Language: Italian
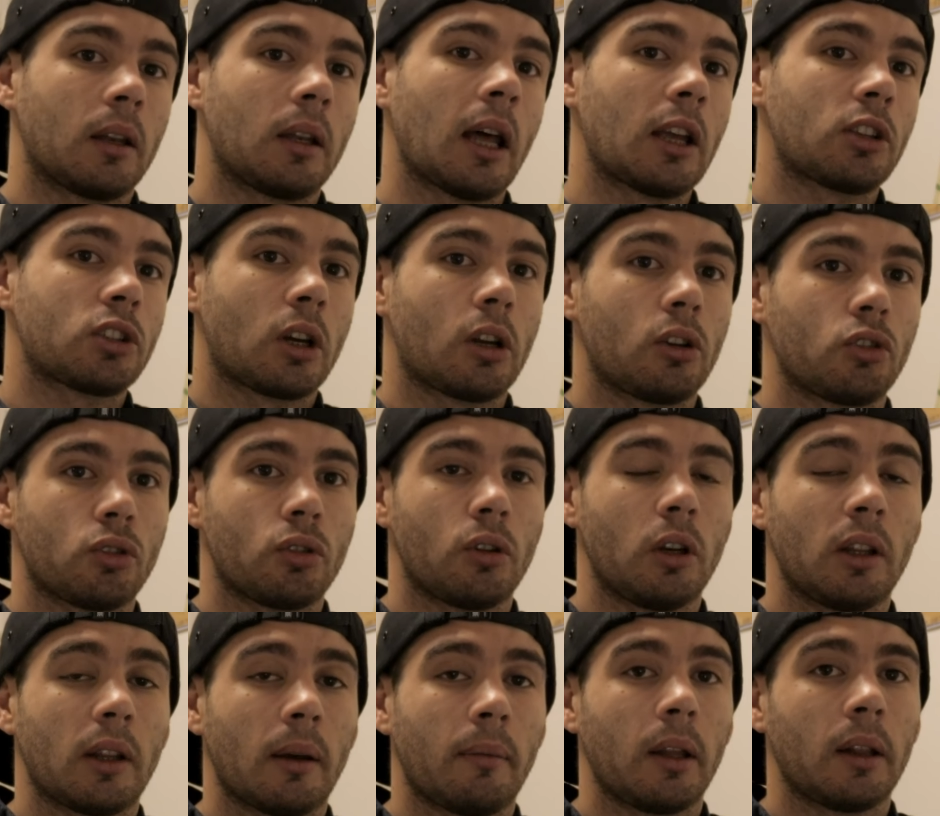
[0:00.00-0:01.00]
Nasca
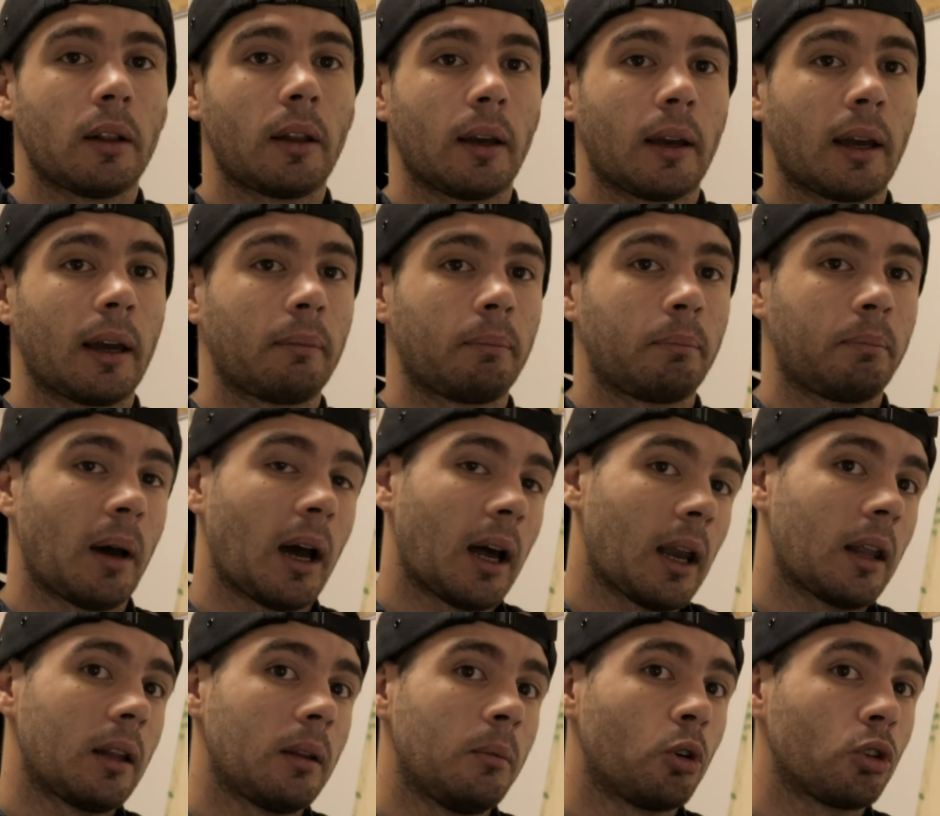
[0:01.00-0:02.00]
solitamente
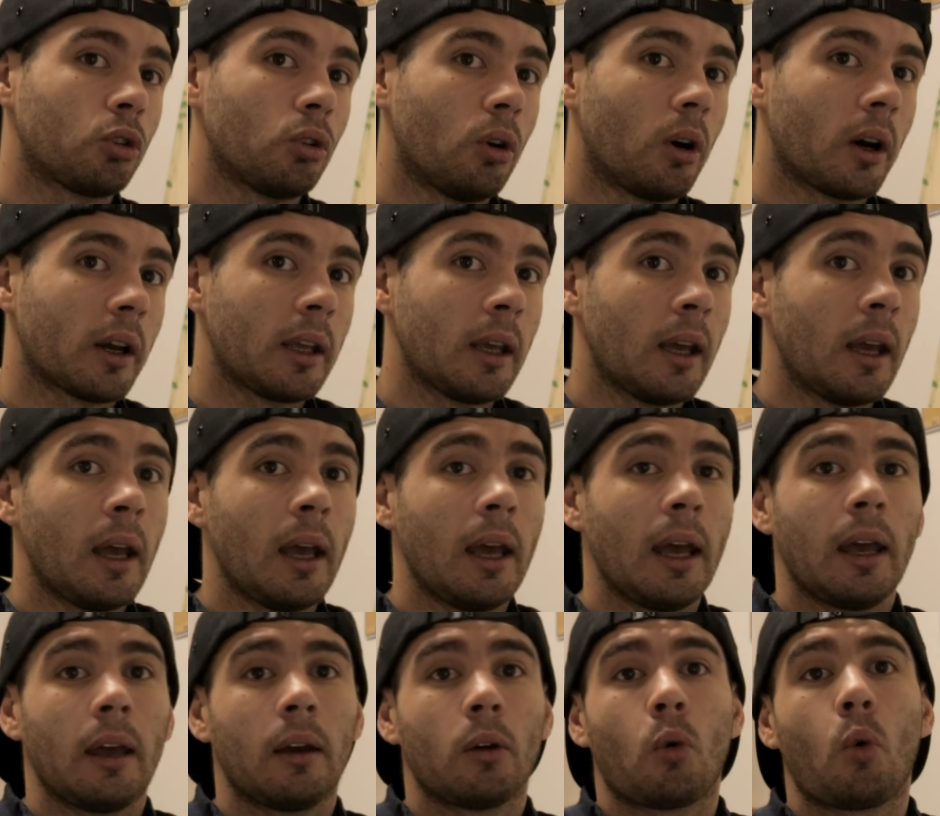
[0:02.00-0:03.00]
parla di
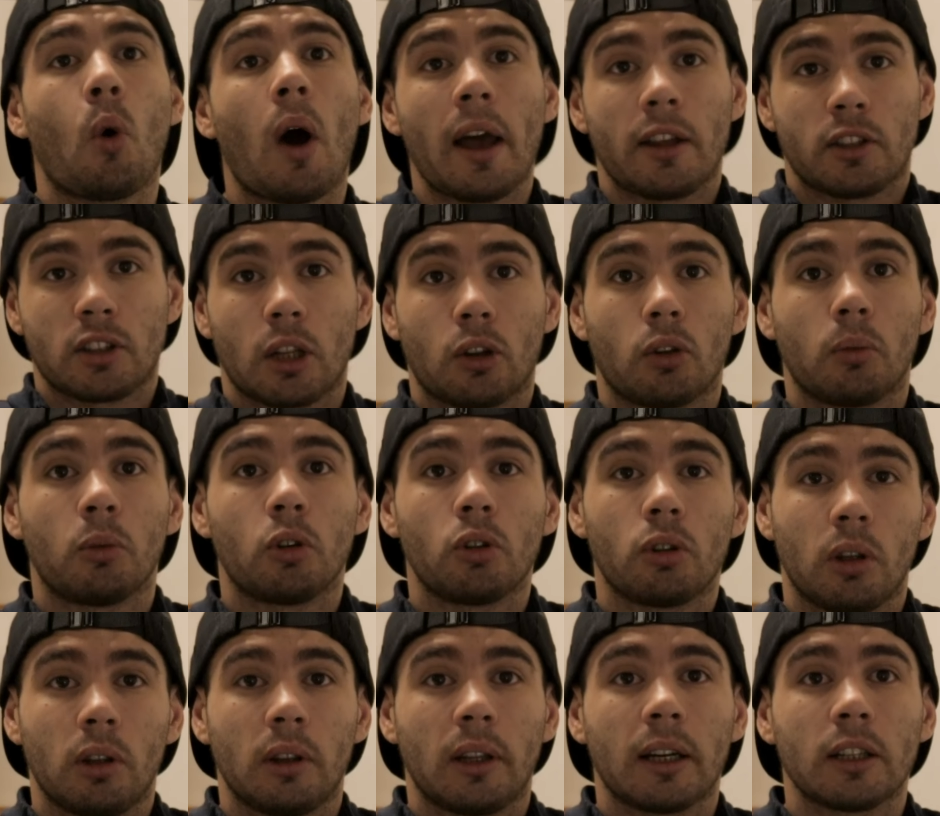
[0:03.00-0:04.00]
motori Qua è stato
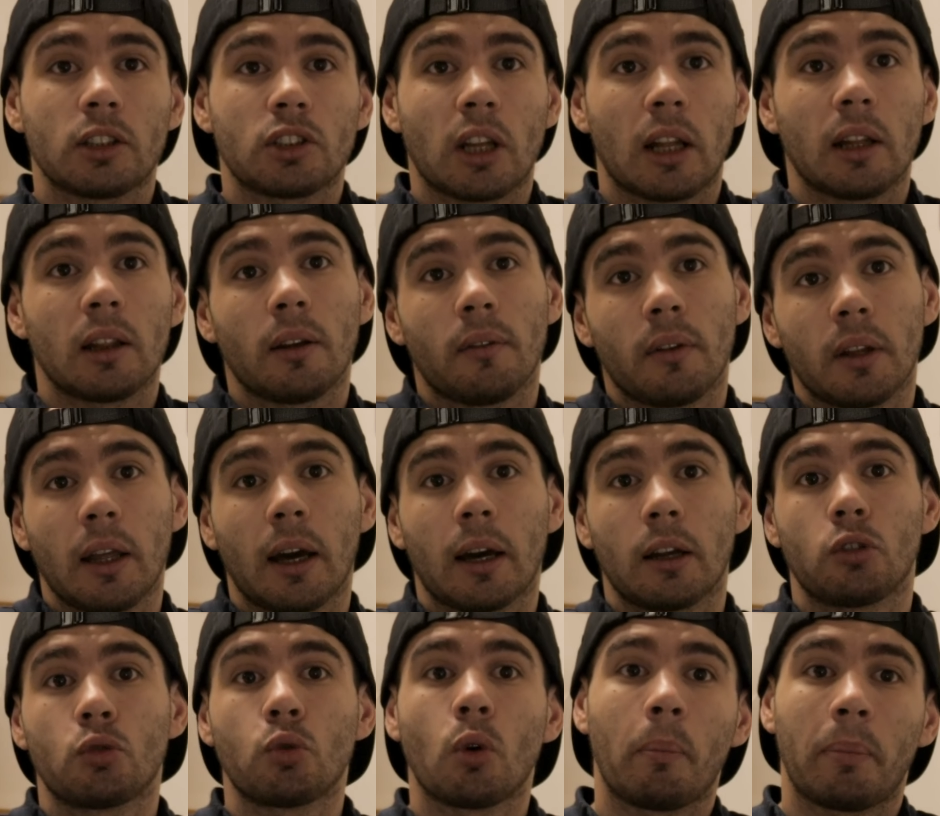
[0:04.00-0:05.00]
molto interessante vedere
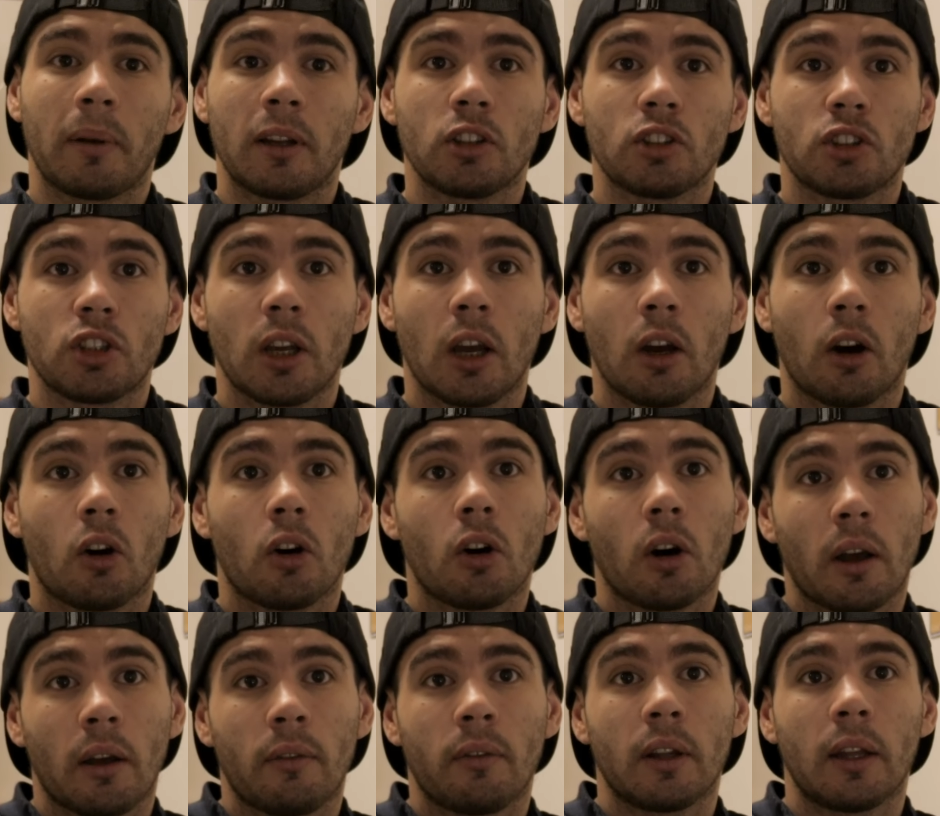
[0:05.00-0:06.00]
il suo
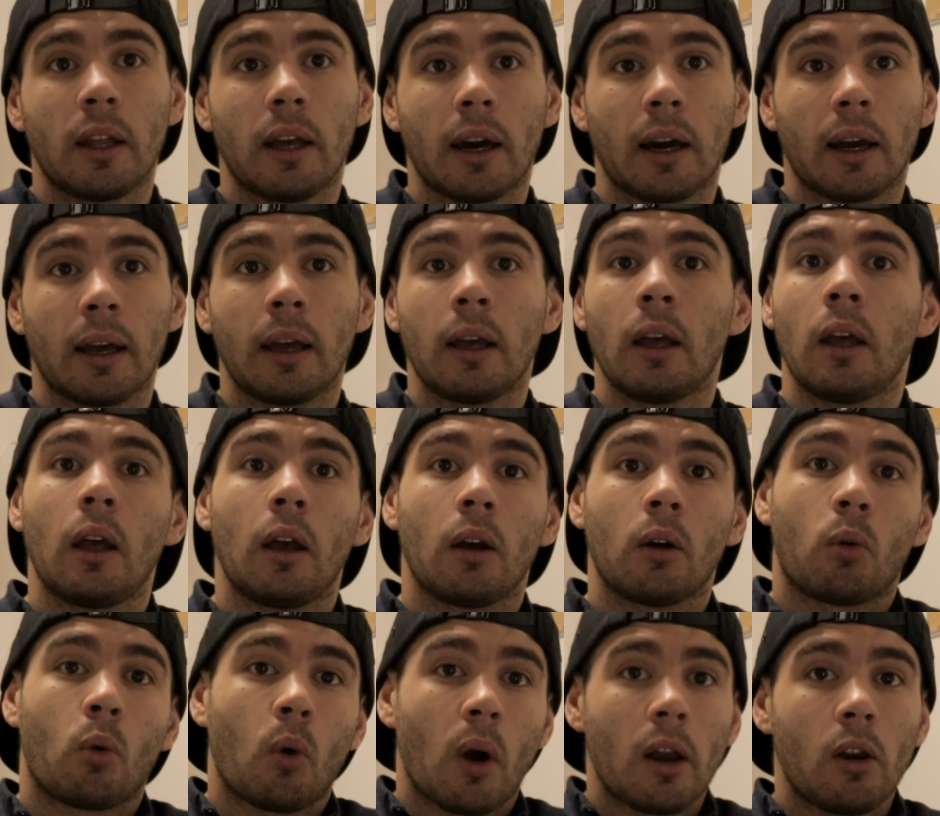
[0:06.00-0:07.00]
pensiero e vedere
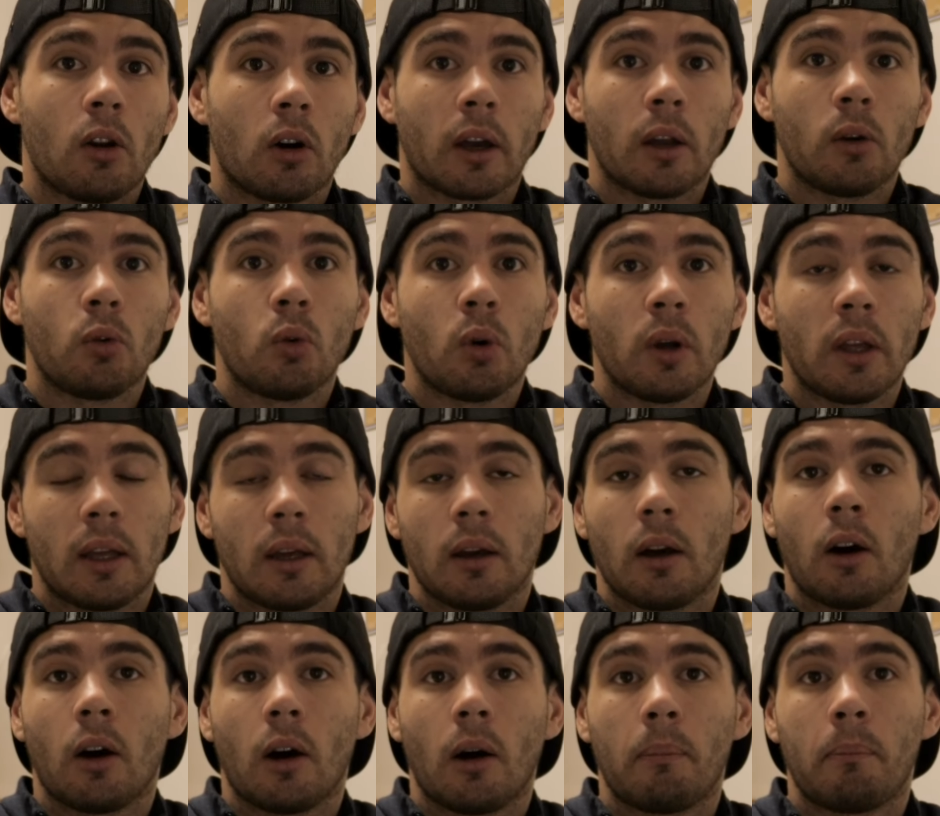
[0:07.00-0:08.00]
quello che lui
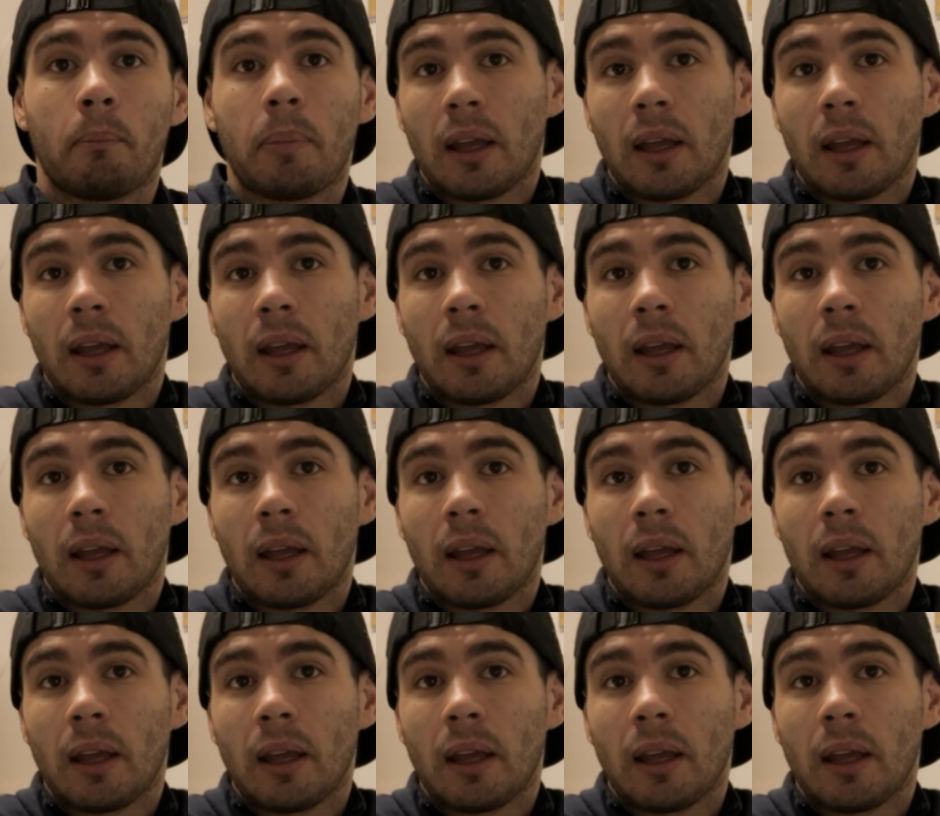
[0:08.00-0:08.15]
eh,